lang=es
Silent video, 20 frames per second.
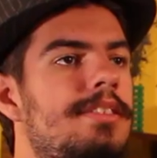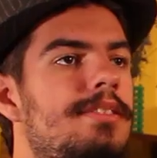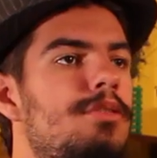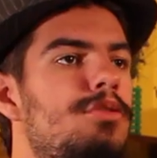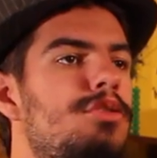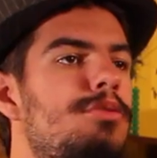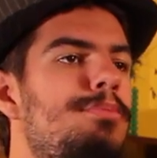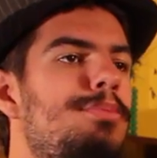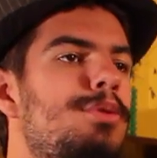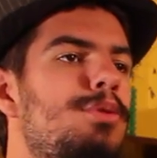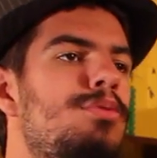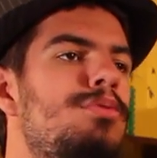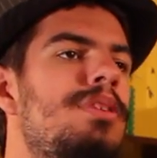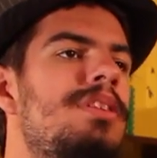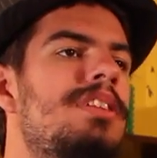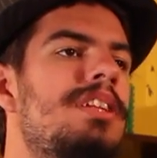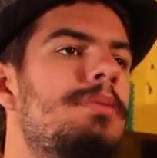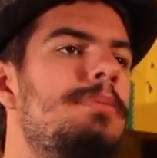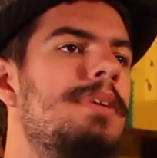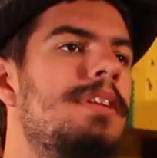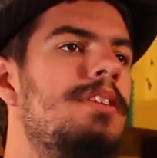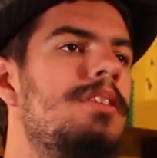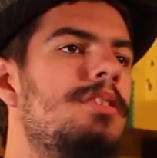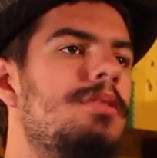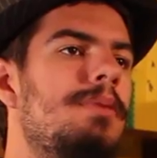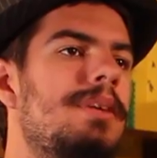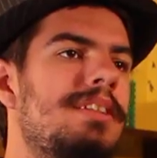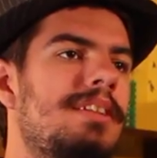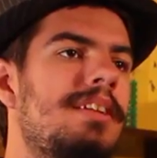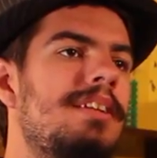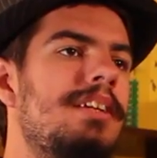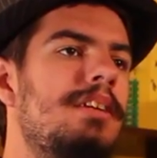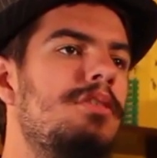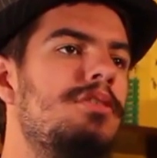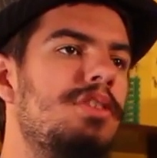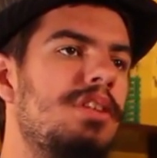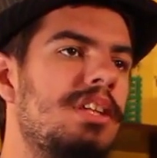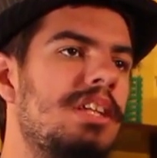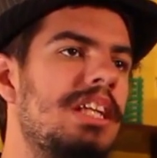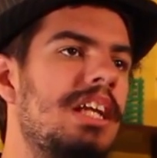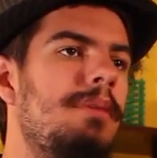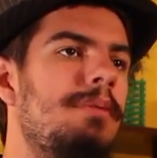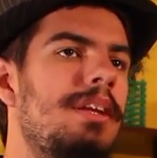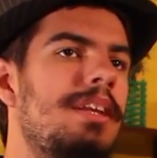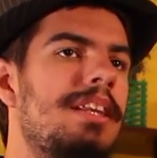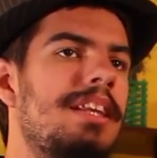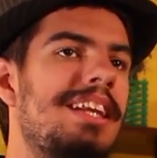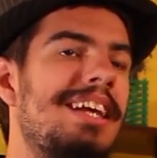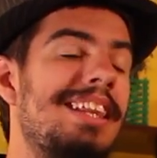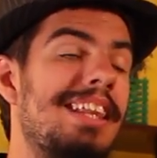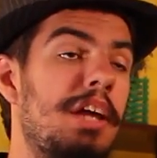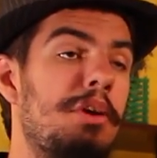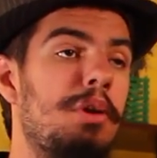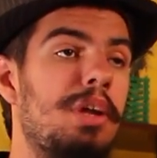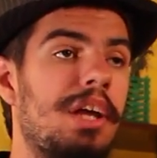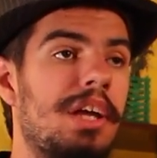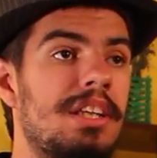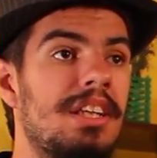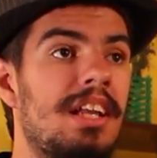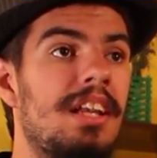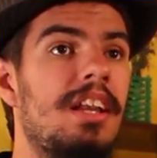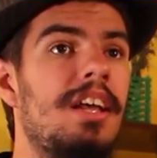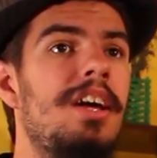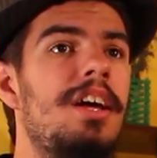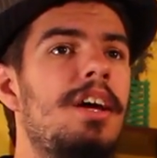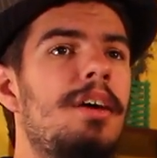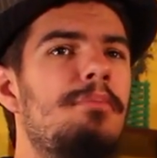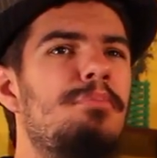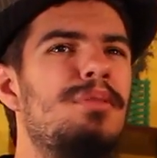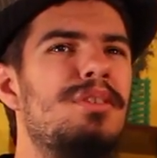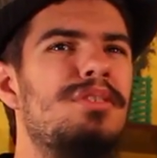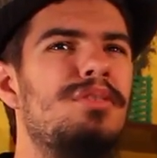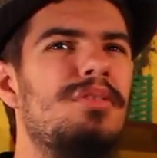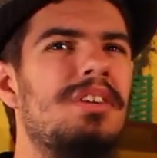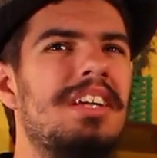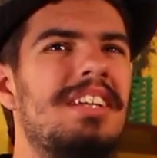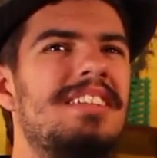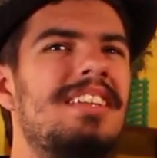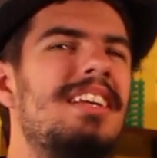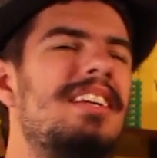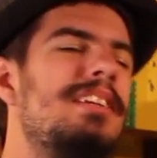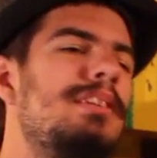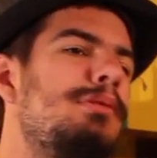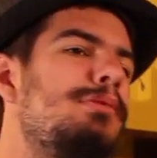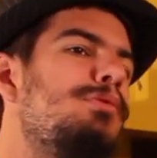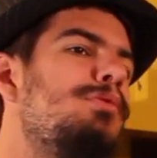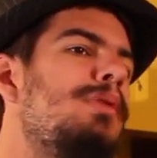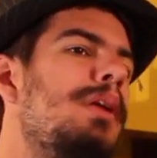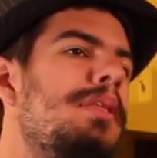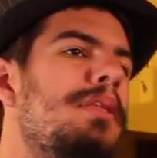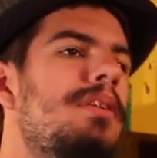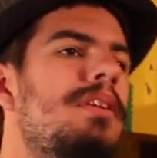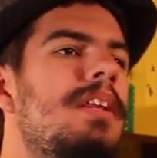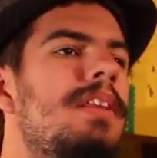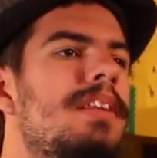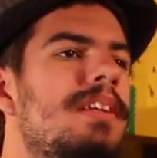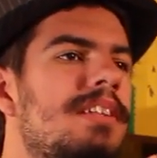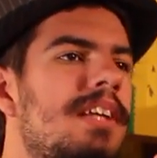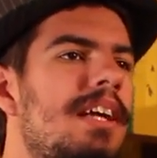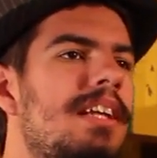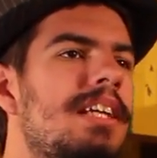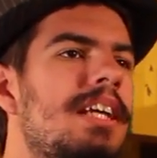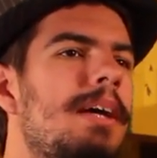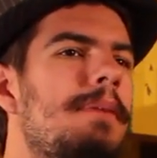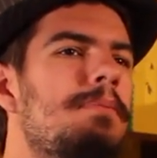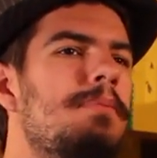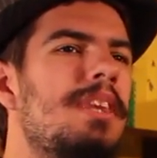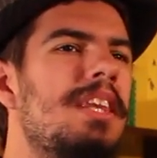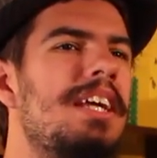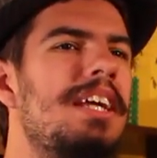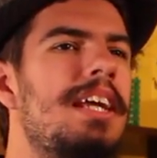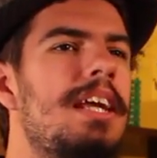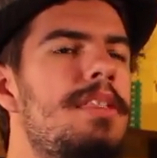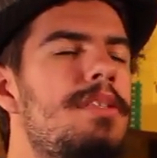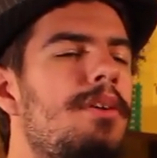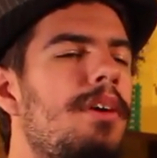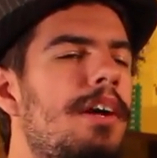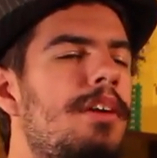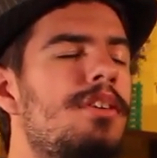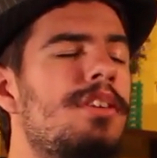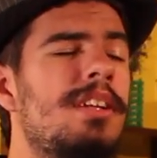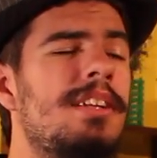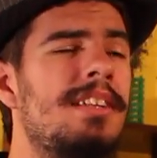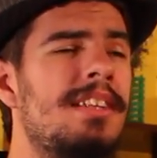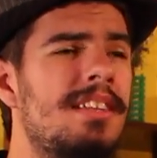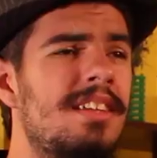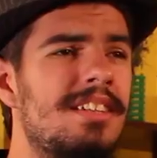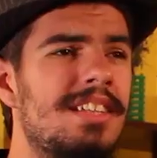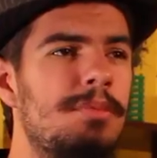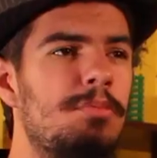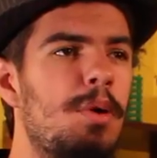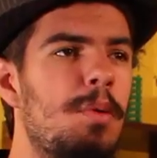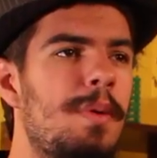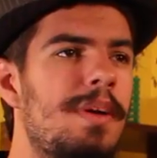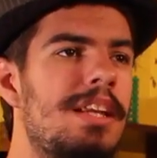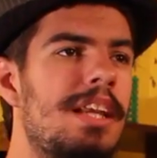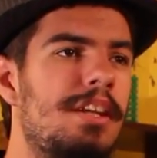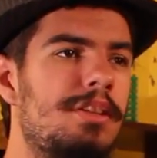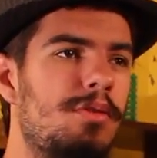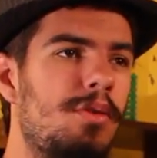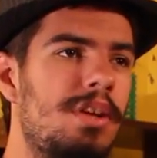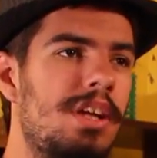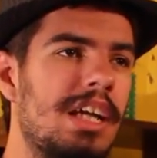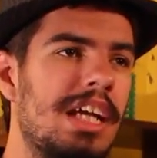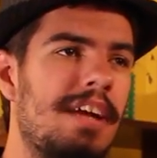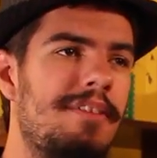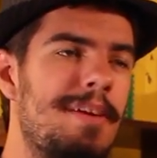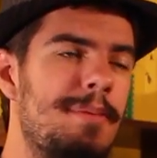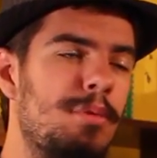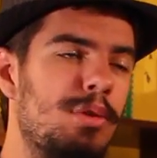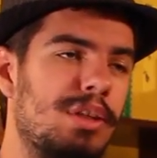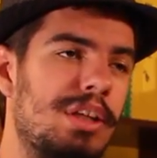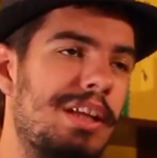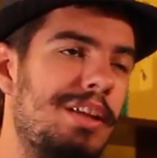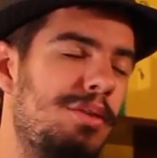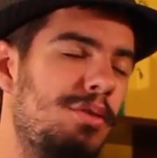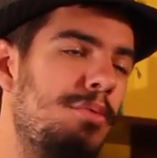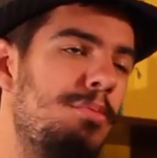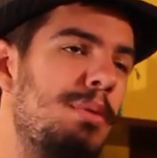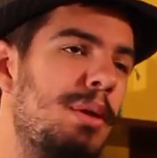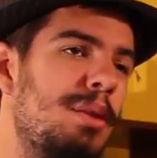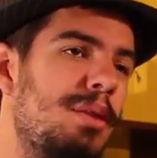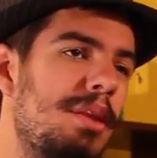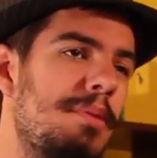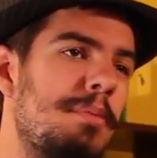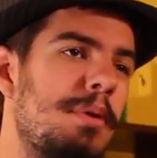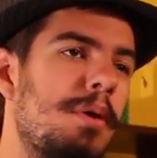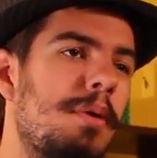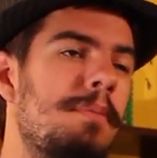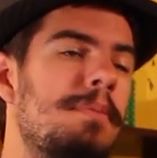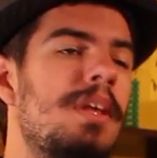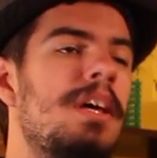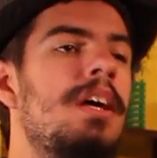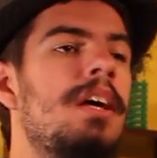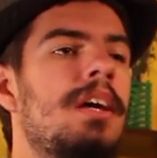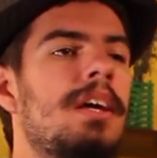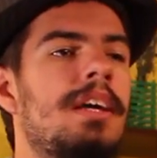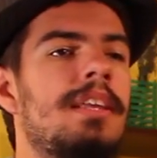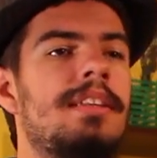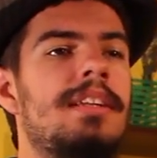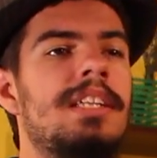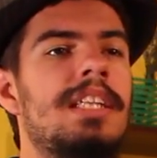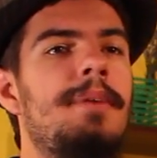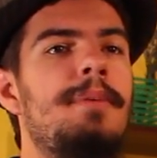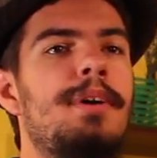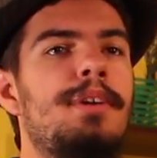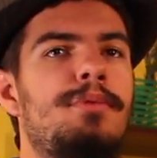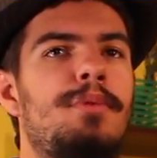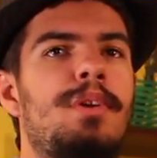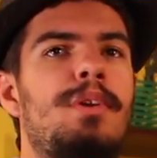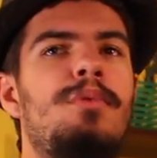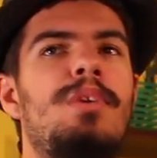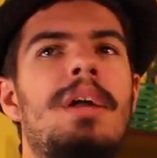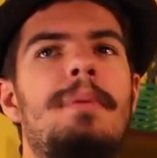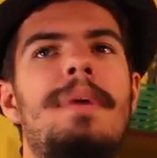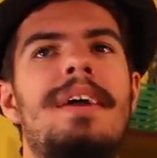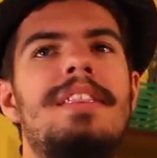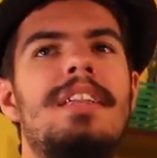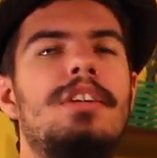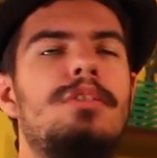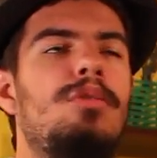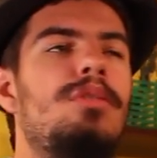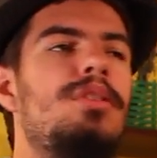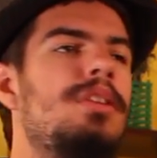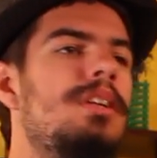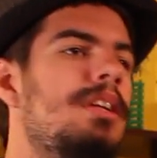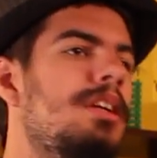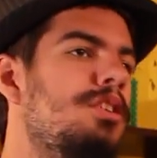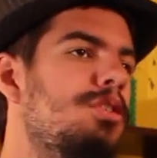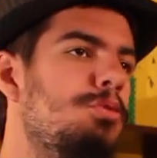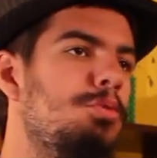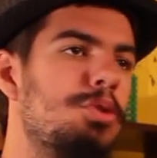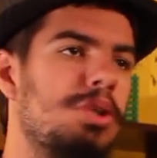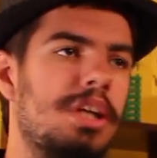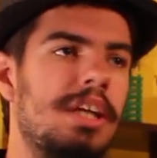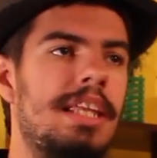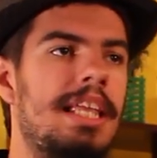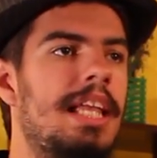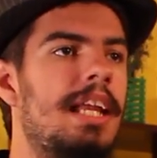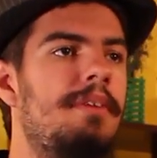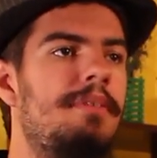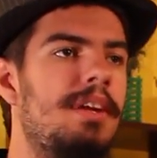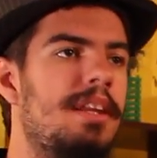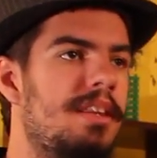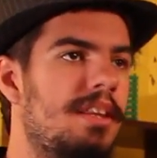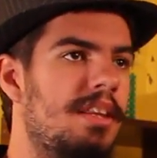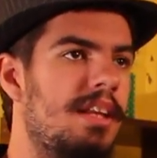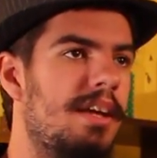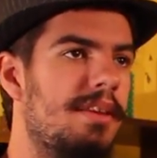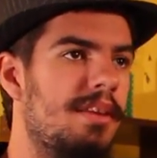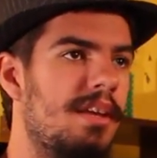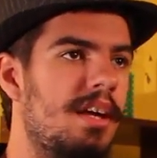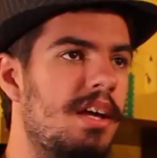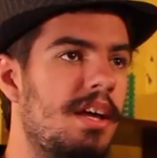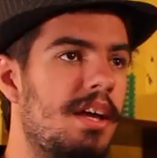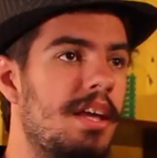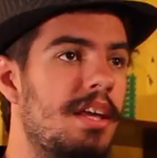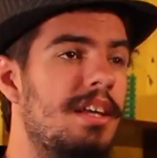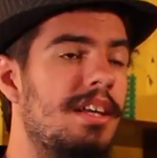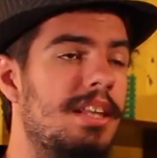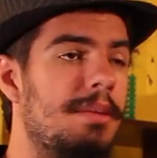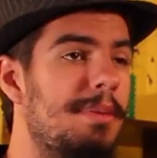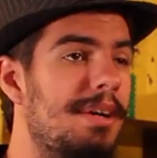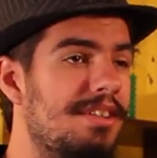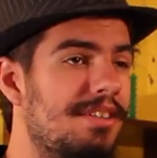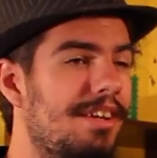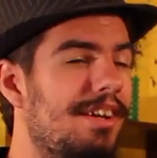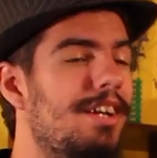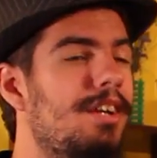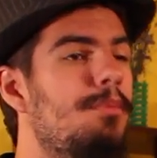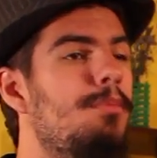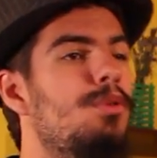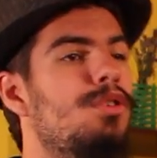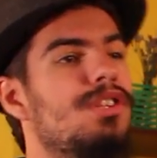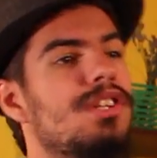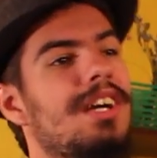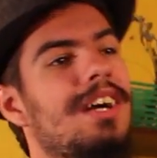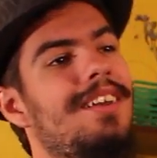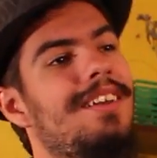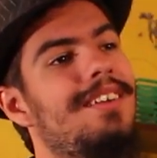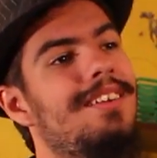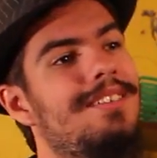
Esto supuso un detrimento bastante considerable de la idea original, puesto que esta reestructuración necesaria hizo que no se entendiese muy bien la historia que habíamos creado en un principio que trataba sobre una madre soltera en su búsqueda de la felicidad. Y además era un musical.